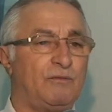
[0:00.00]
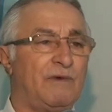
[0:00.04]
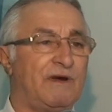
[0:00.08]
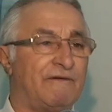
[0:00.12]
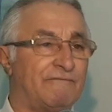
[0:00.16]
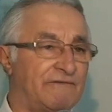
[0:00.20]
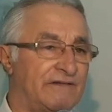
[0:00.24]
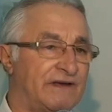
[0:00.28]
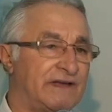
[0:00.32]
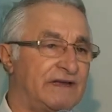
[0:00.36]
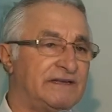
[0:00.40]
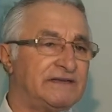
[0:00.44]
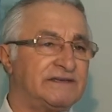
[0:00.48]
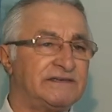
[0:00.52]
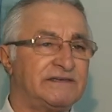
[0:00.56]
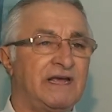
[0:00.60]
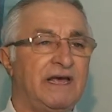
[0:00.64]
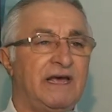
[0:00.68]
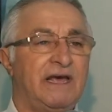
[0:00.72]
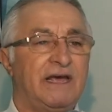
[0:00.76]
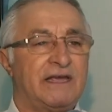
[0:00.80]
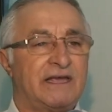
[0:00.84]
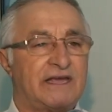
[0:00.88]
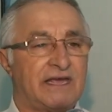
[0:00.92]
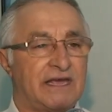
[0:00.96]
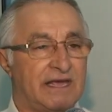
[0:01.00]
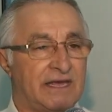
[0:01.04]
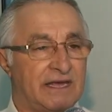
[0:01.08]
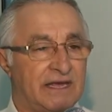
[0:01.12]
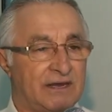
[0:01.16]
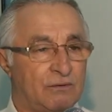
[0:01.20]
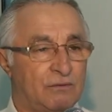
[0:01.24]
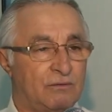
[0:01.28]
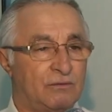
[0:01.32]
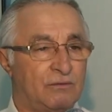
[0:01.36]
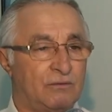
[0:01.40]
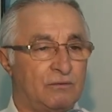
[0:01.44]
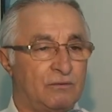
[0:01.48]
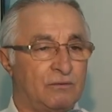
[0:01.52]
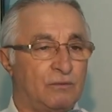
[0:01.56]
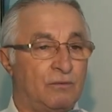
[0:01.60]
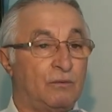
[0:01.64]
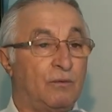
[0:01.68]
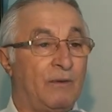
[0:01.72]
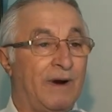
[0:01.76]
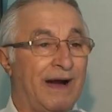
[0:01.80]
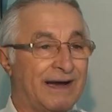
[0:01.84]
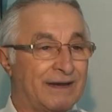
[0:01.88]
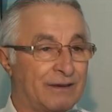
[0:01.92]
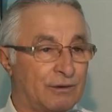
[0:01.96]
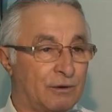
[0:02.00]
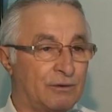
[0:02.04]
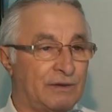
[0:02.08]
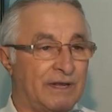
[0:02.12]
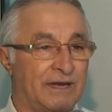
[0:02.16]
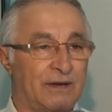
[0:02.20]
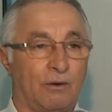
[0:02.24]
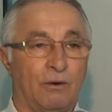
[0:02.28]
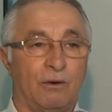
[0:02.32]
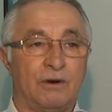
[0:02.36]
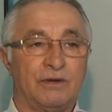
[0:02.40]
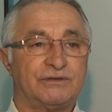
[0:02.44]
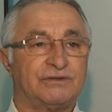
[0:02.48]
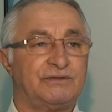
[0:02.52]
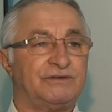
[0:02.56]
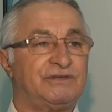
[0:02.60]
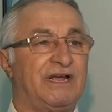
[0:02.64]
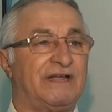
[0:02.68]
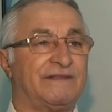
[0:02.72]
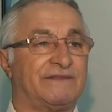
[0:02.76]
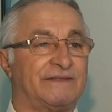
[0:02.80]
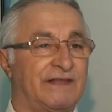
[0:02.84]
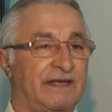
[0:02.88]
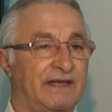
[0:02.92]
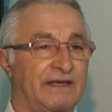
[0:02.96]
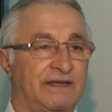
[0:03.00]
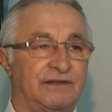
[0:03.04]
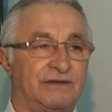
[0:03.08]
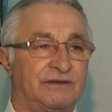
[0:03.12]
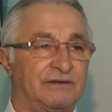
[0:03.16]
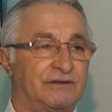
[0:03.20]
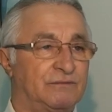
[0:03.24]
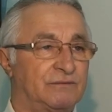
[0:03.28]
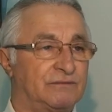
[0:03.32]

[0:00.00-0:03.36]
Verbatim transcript: uma vez que o, o agronegócio já tem,